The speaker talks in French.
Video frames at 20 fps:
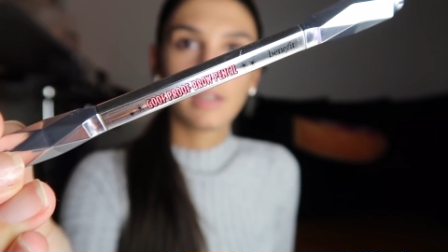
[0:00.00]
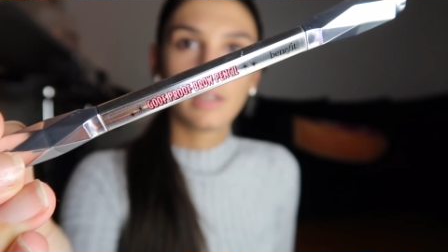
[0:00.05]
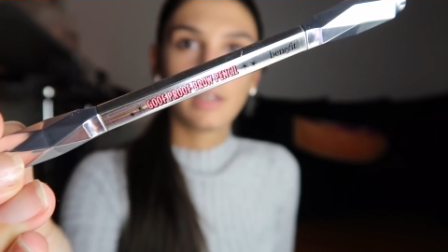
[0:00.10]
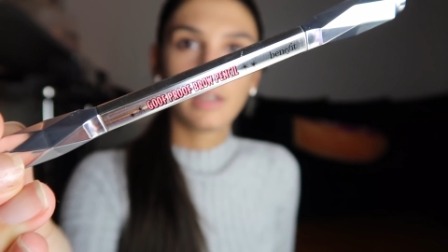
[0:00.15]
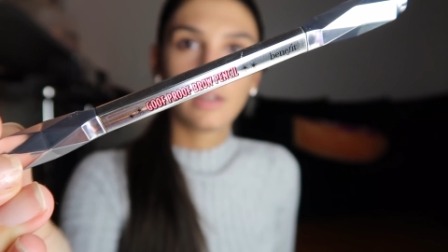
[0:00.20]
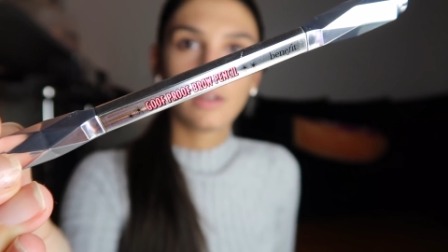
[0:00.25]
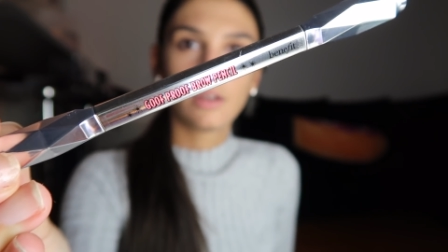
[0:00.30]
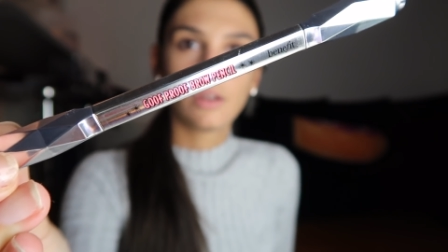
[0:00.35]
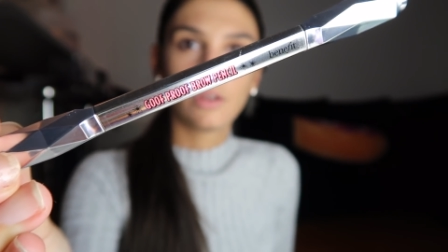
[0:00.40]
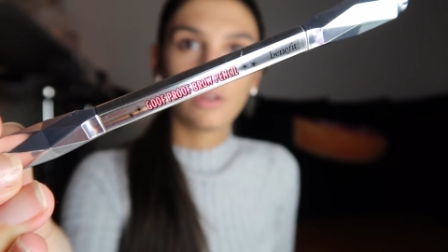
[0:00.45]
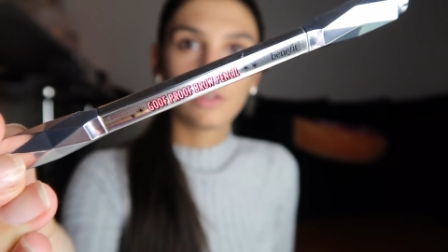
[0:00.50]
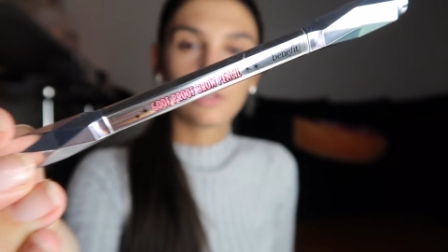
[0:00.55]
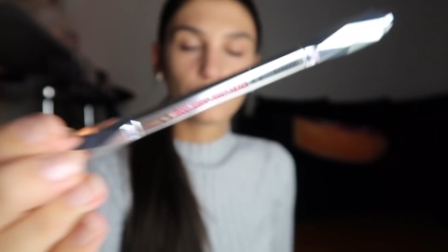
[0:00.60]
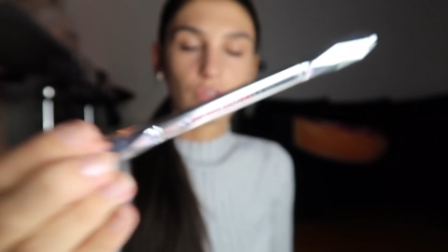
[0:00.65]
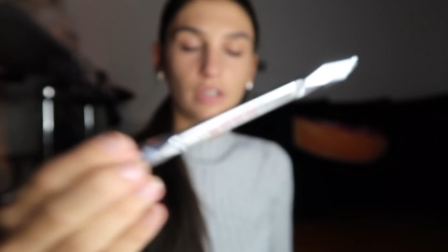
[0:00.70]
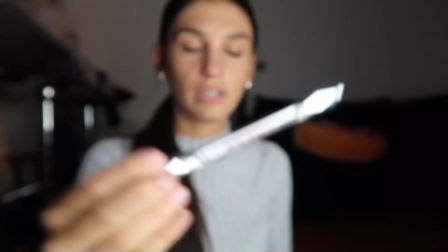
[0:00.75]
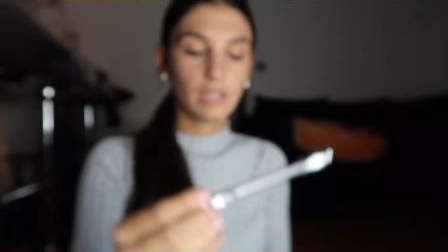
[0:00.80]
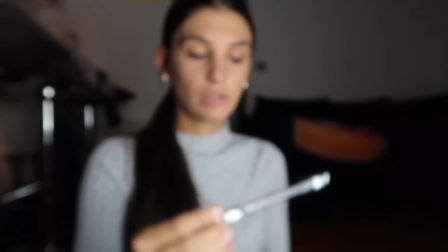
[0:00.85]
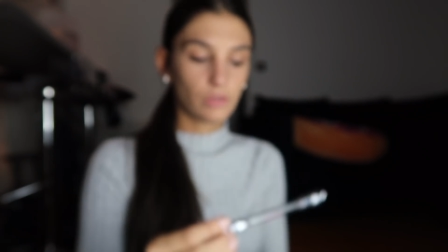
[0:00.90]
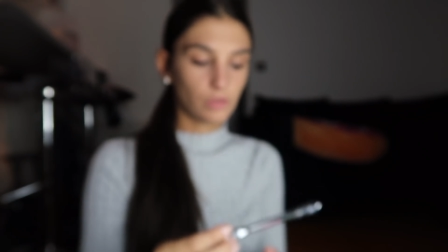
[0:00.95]
et euh, je
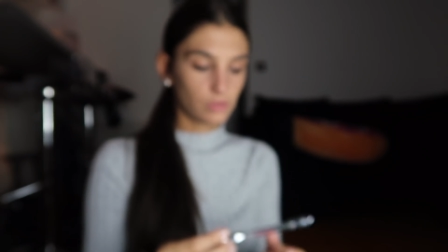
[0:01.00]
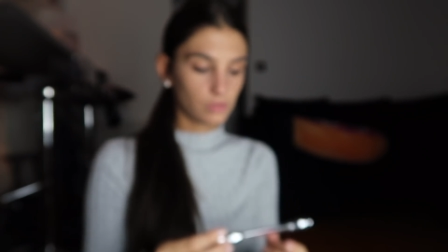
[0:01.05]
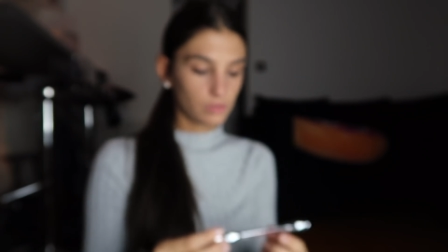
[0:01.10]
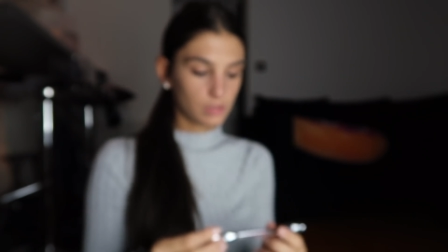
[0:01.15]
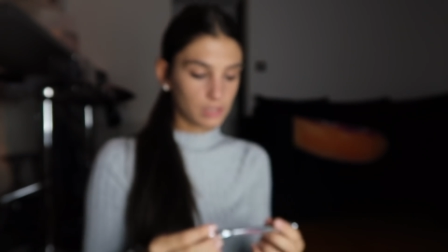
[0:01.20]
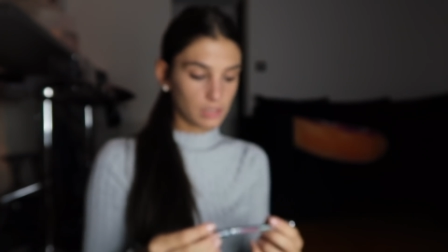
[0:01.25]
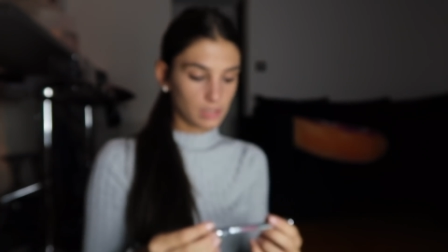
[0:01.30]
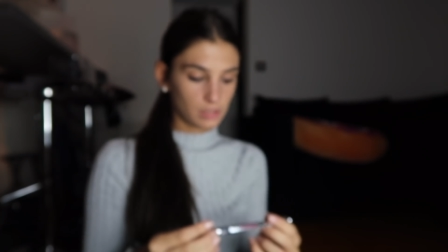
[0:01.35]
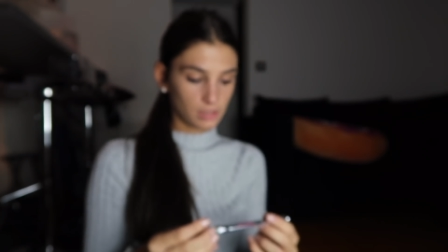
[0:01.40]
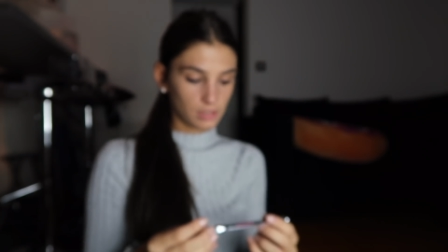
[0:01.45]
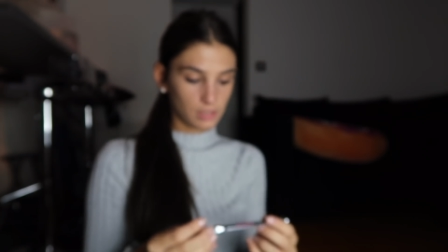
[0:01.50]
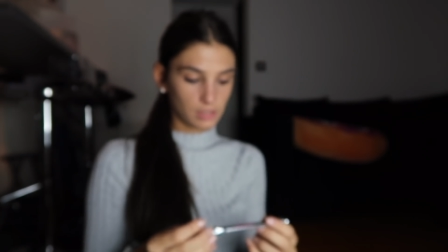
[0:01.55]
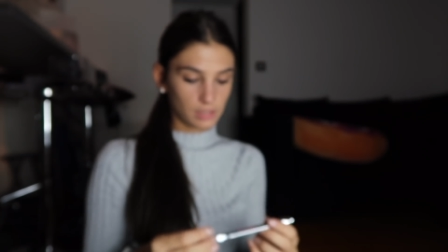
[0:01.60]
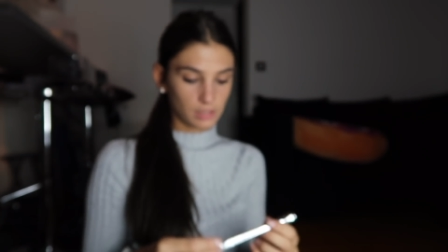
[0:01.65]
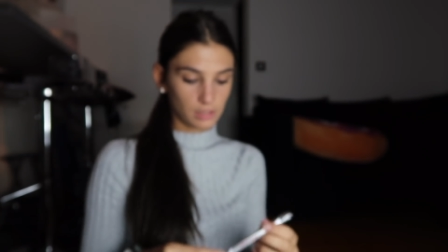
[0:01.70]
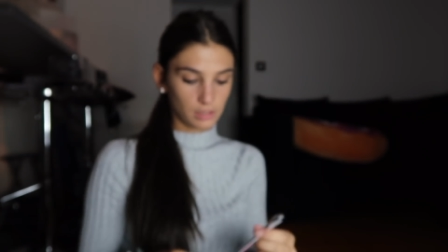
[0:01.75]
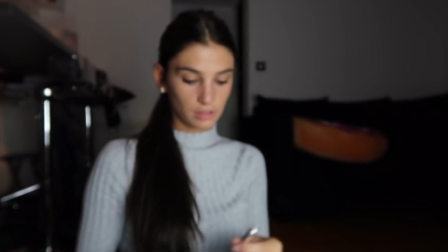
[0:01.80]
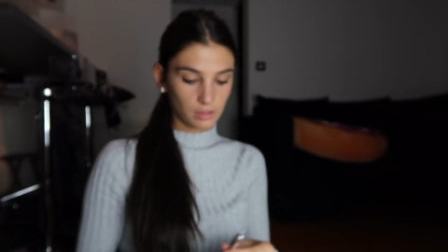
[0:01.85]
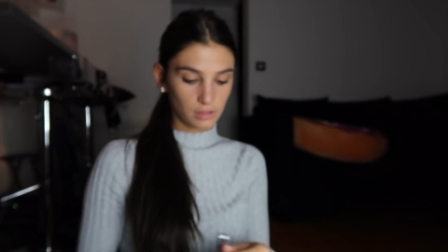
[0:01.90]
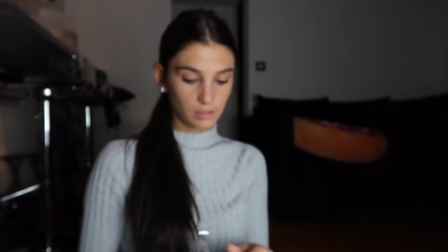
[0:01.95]
l'ai en teinte
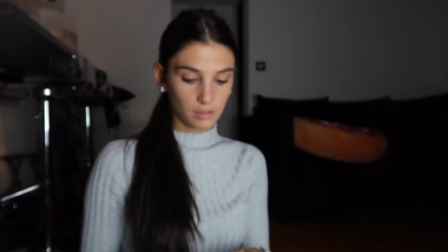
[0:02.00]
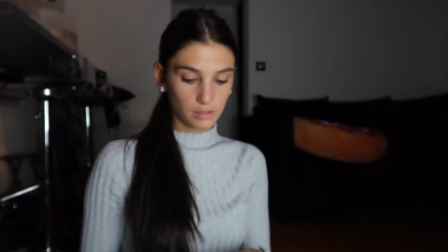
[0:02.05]
5.